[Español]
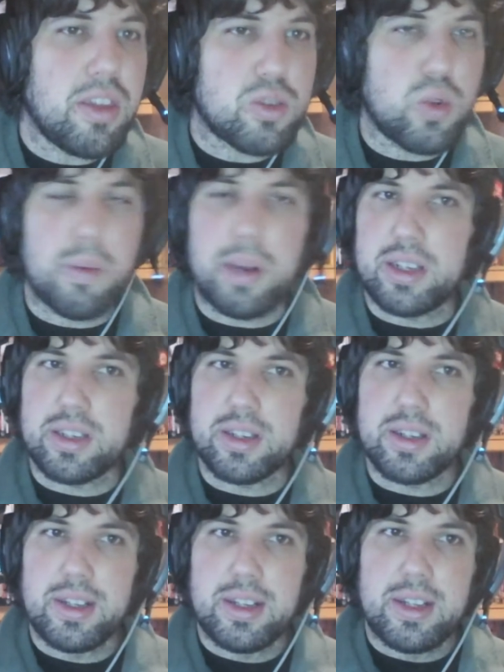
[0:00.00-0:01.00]
nuevas.
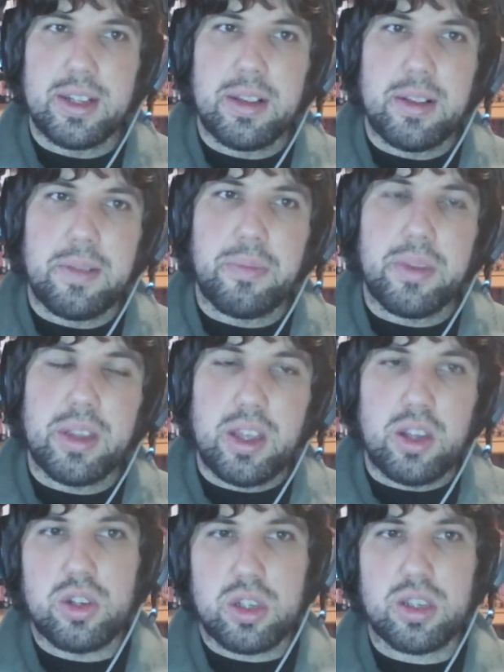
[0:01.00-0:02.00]
Y
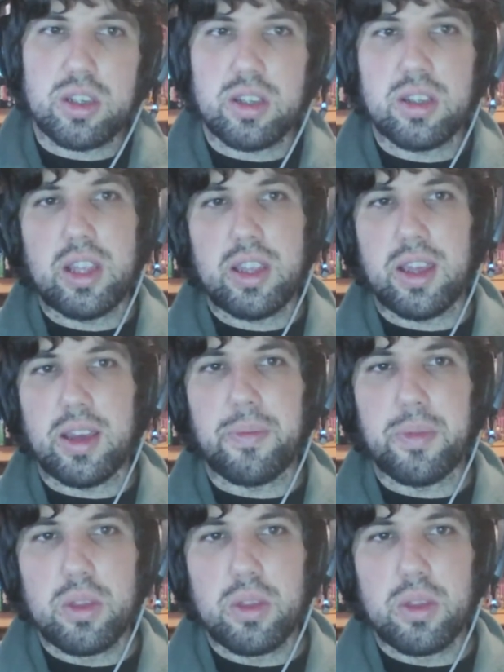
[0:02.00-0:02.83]
nos dice,